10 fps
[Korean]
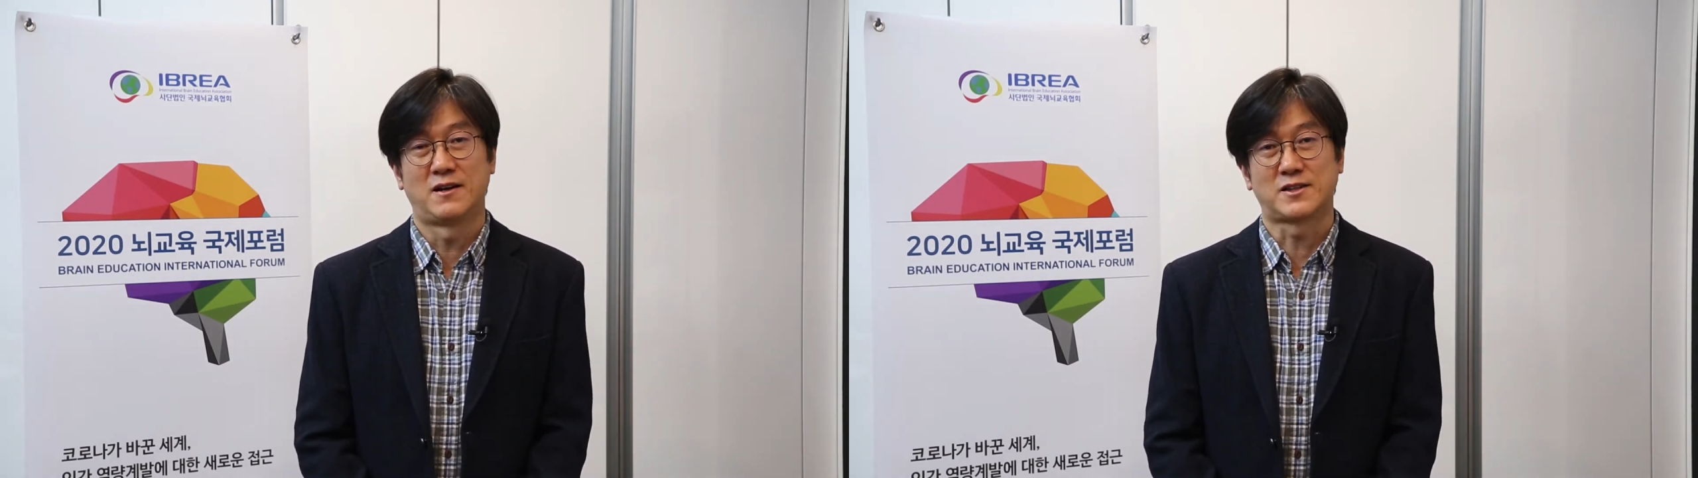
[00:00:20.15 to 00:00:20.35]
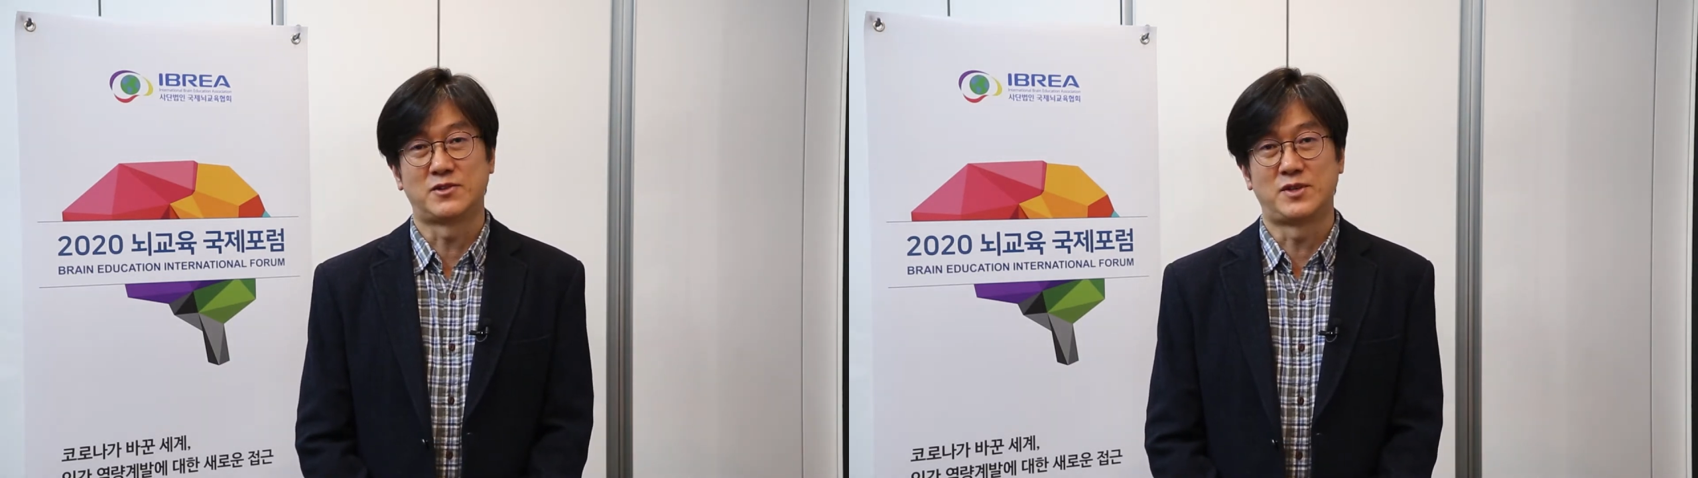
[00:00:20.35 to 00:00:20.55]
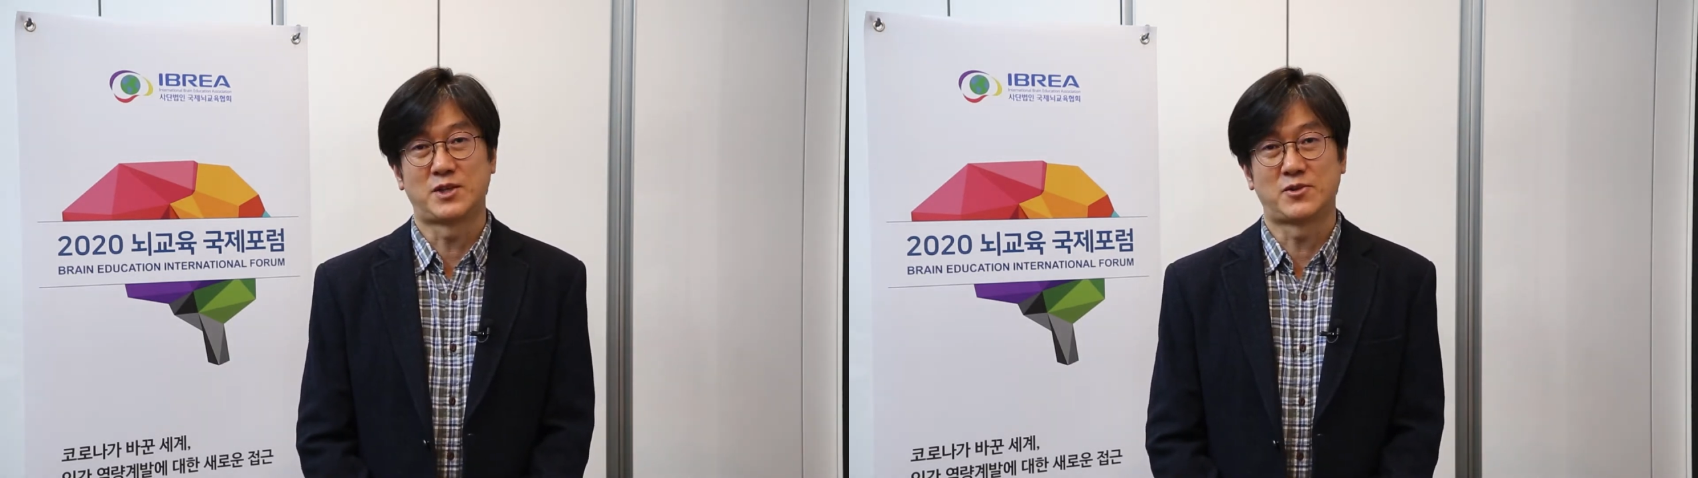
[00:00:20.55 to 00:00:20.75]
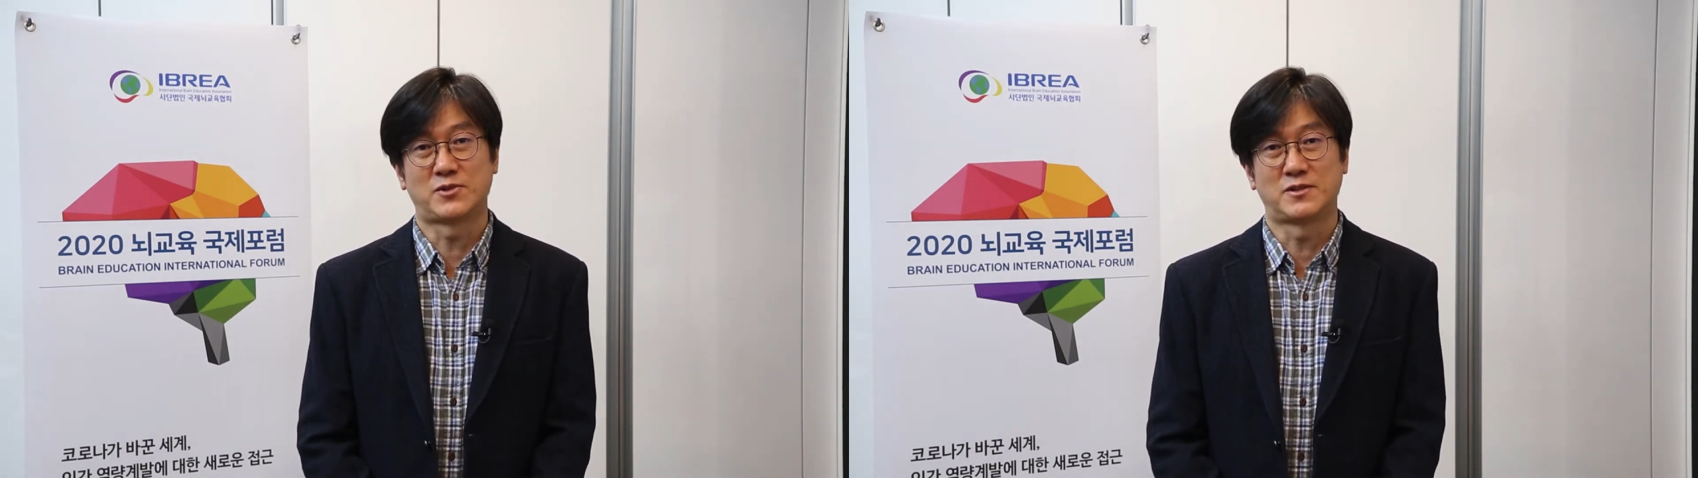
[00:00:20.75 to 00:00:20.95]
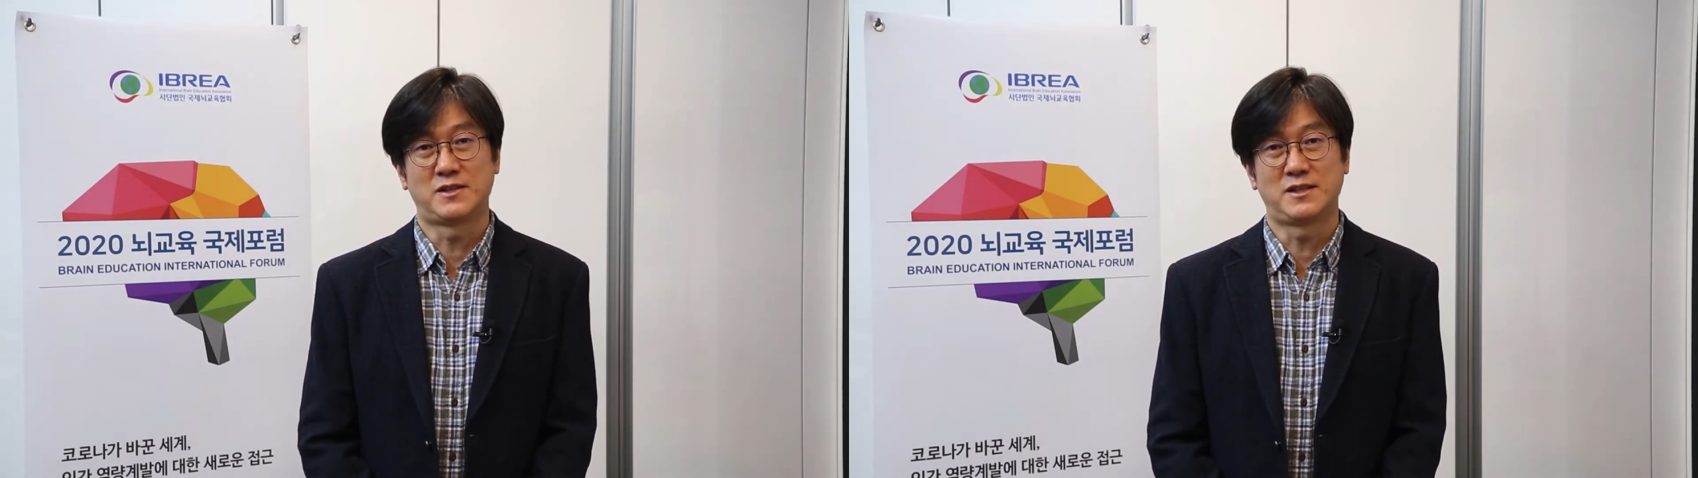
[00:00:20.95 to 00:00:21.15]
어떤
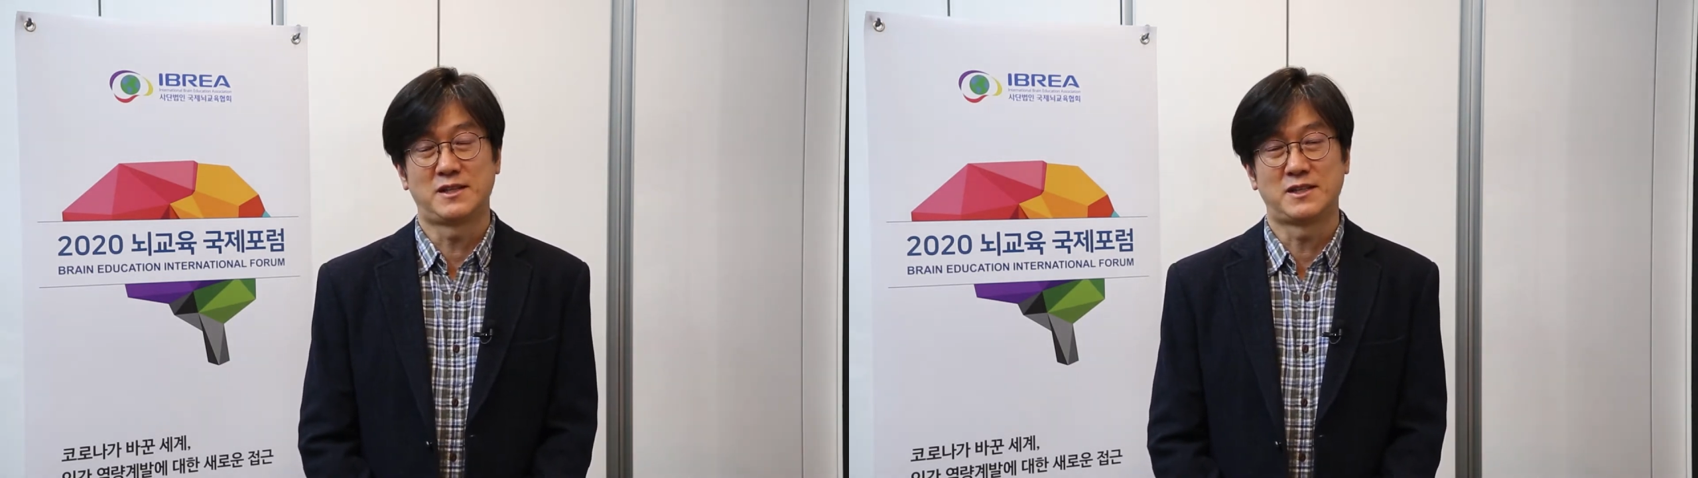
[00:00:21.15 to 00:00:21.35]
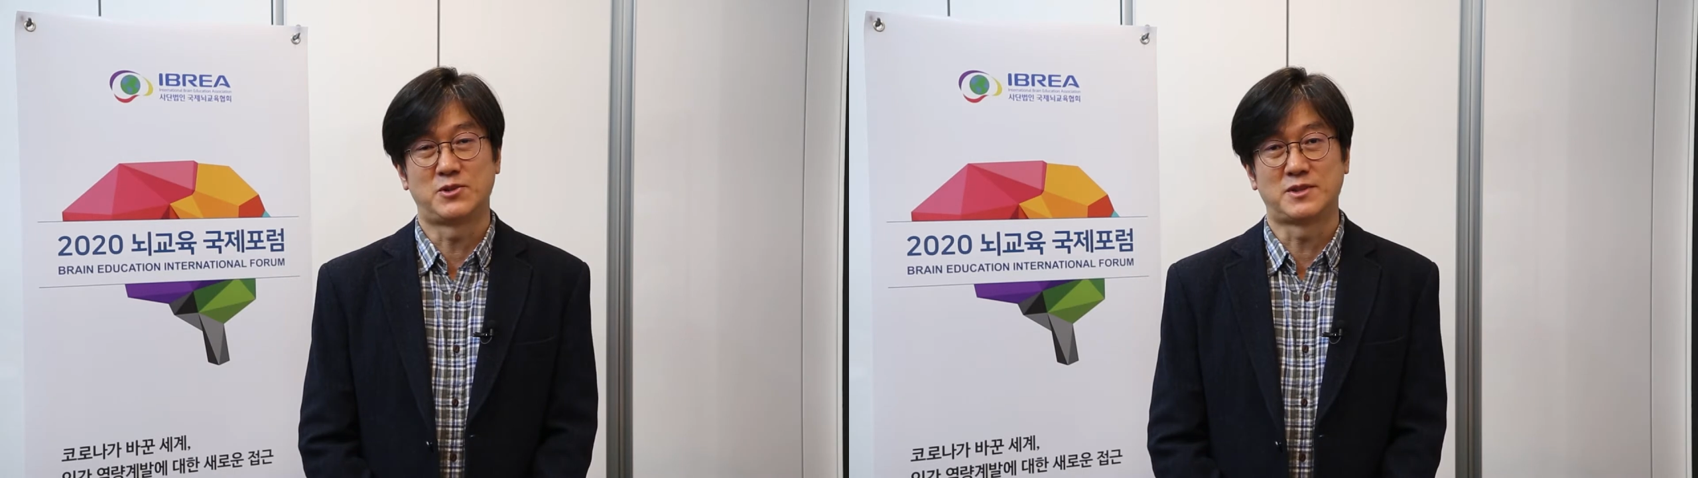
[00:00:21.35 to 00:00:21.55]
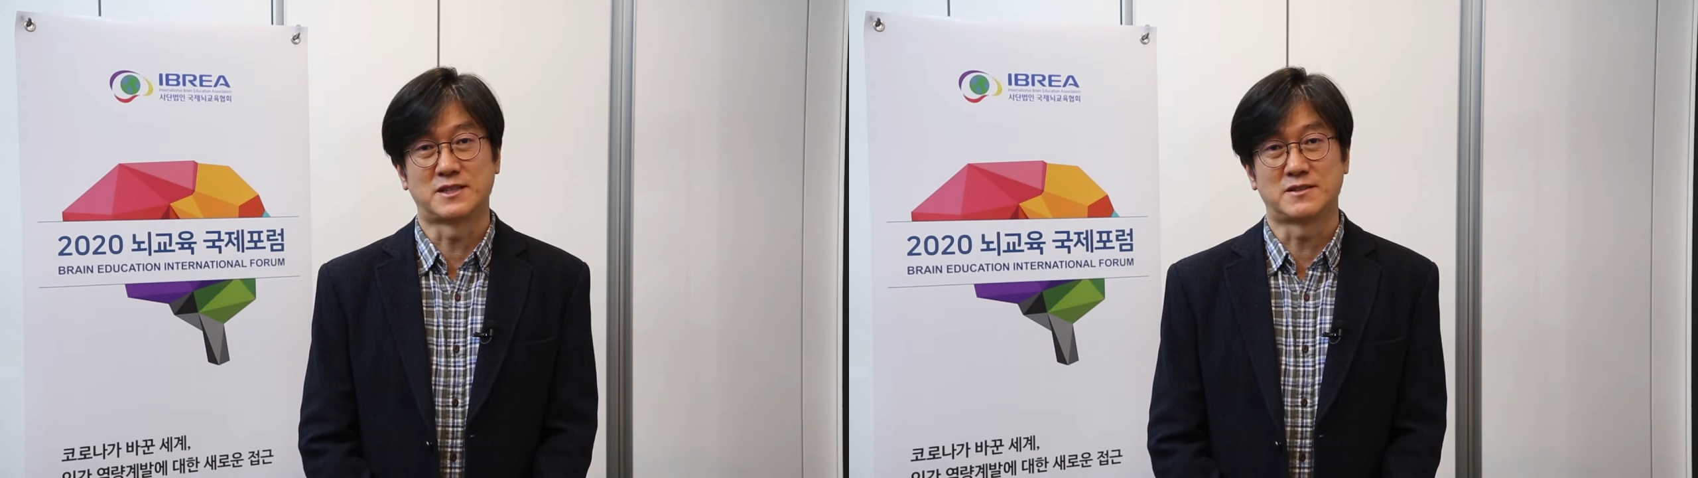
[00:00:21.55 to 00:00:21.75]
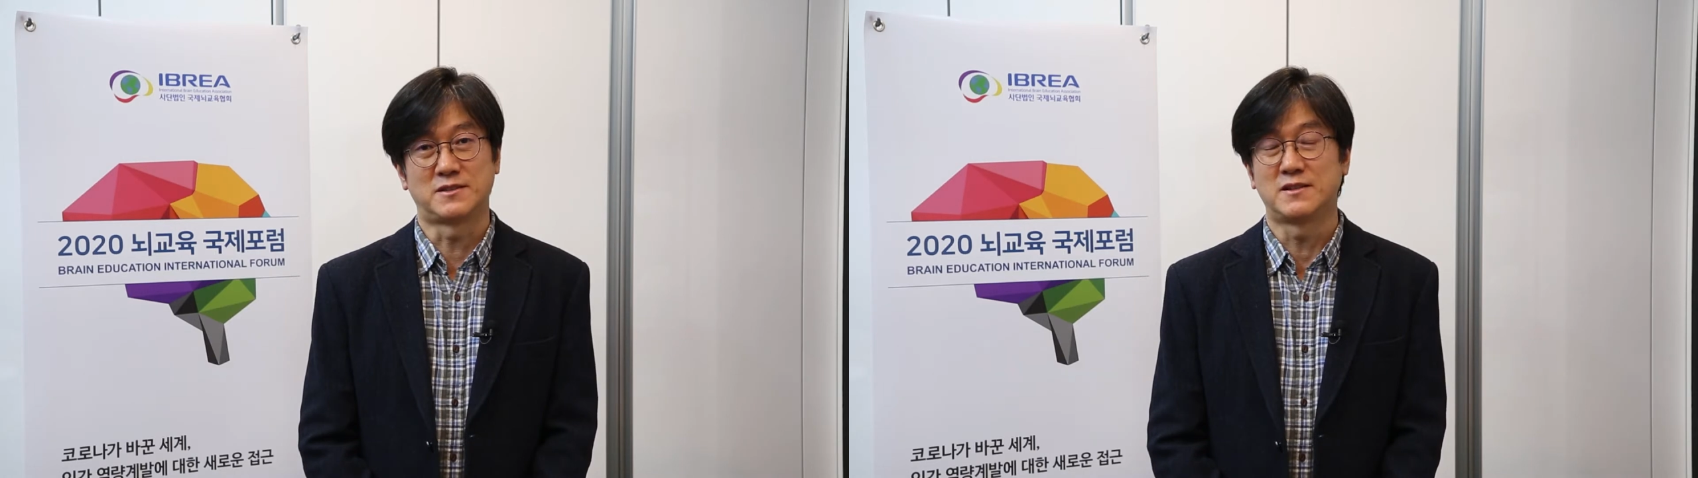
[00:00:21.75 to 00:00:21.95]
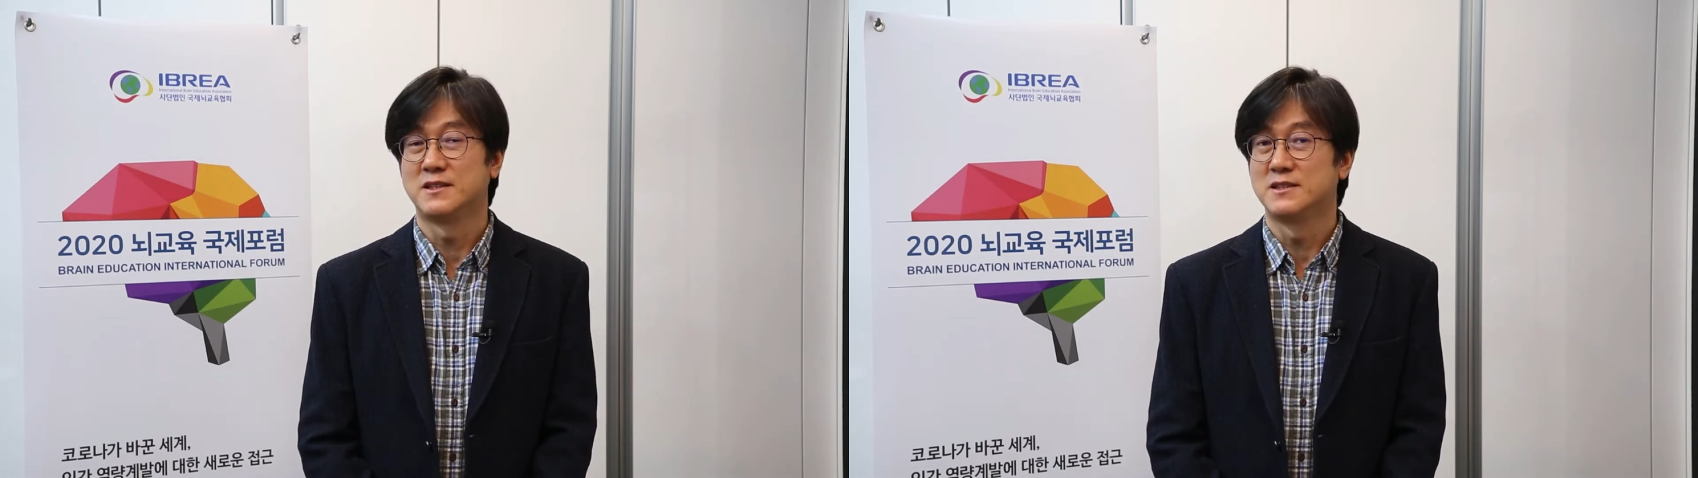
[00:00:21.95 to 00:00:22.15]
뇌교육을 이용해서